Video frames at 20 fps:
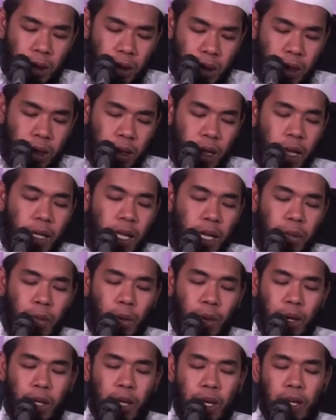setelahnya di
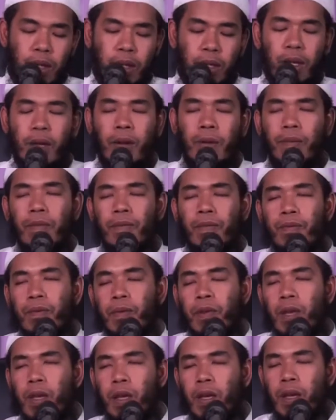bawahnya nanti
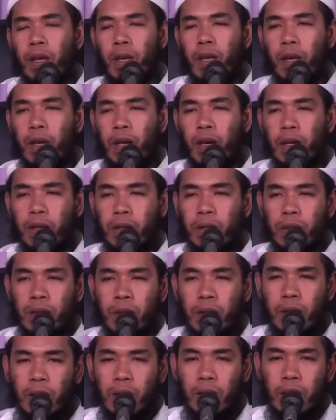ya
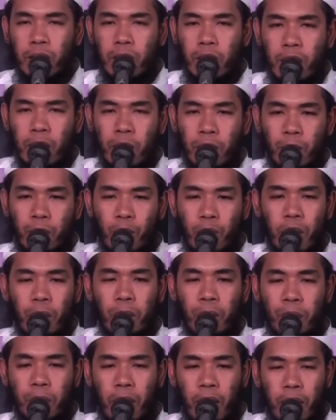pokoknya
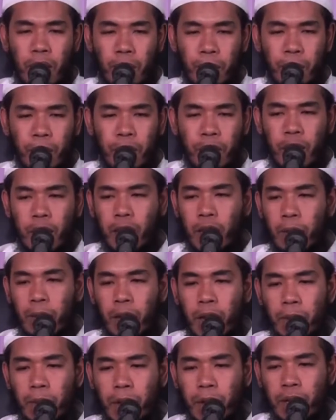yang penting dia
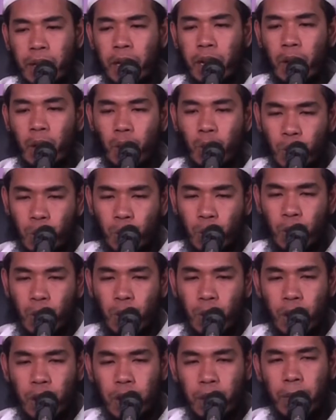mendapatkan
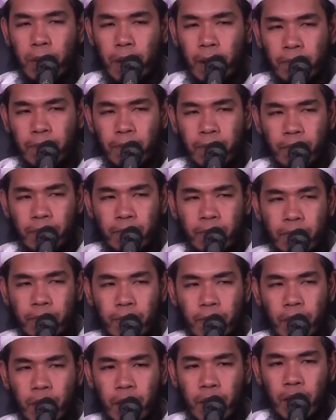ruku imam
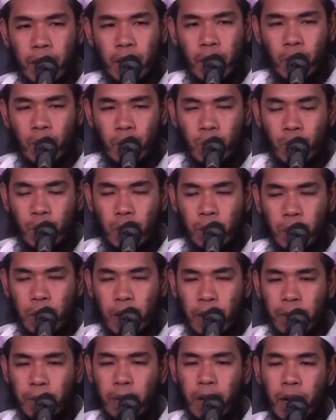ya ruku
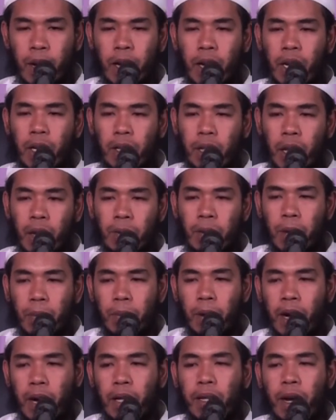imam maka dia telah
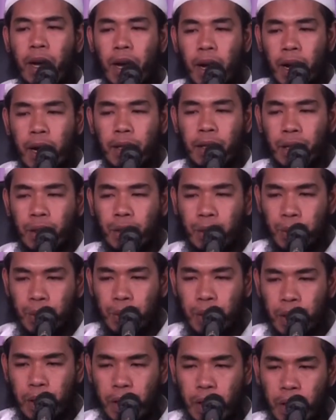mendapatkan rakaat itu
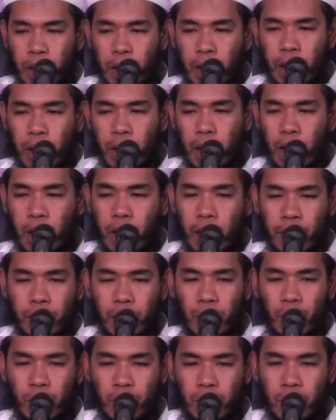ya
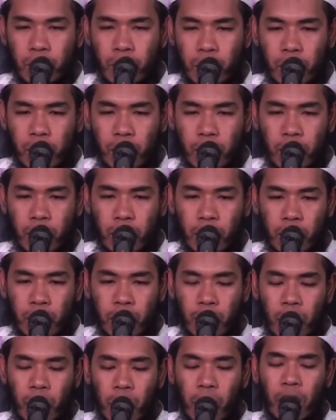rakaat itu sendiri ya
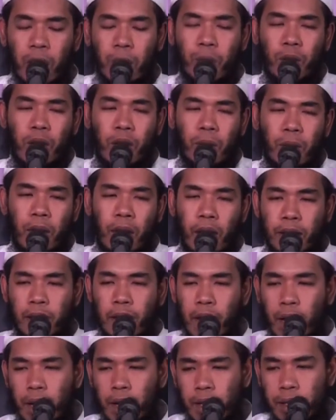Adapun yang
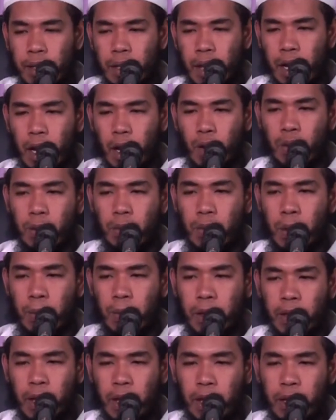mengatakan di sana harus
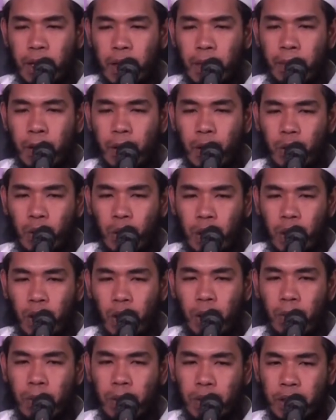mendapatkan takbiratul
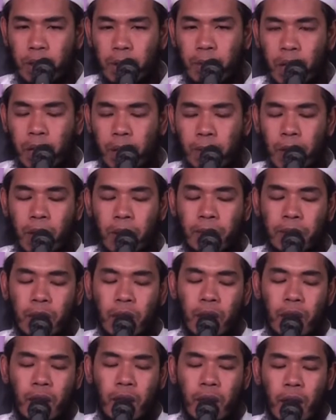ihram bersama imam,
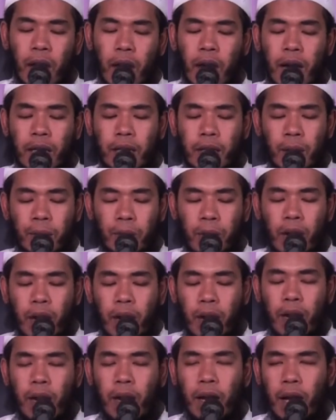akan tapi
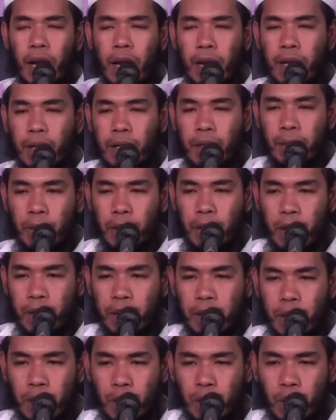akan ada hadis yang
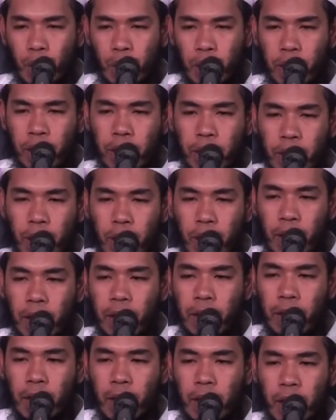menjelaskan sorry tentang
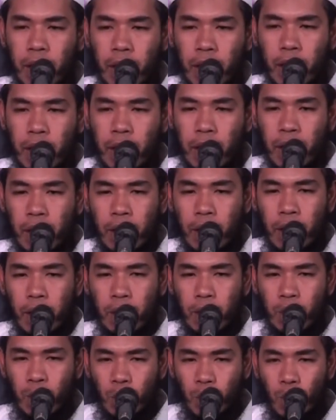
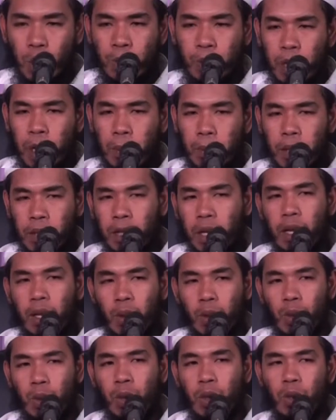cukup mendapatkan
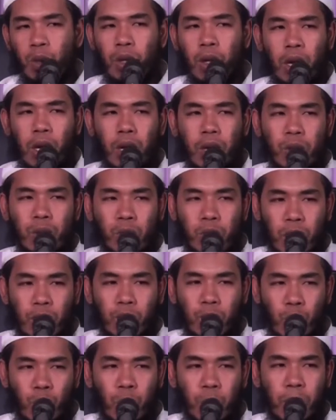ruku itu dah sudah
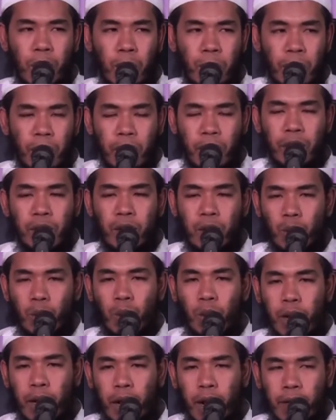cukup mendapatkan satu
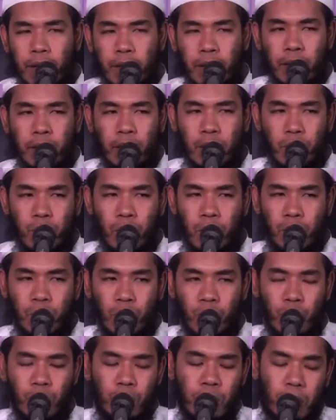rakaat, sudah
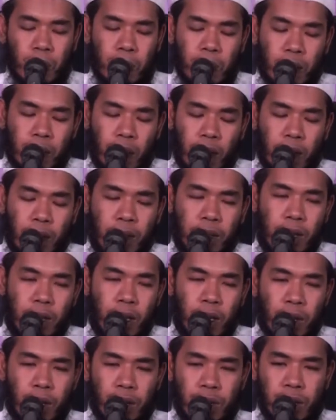cukup mendapatkan
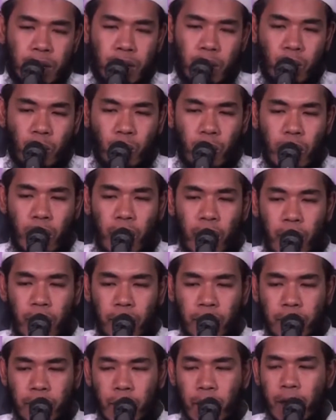satu
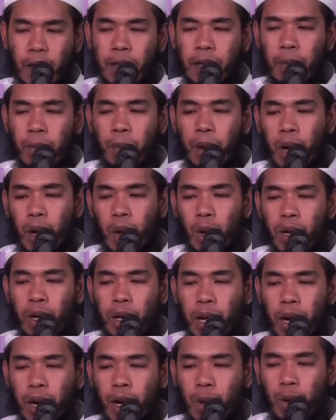rakaat. Akan tapi kalau
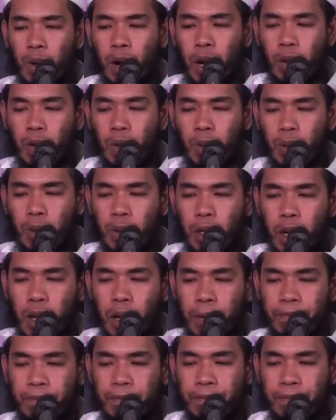dia ragu-ragu ya,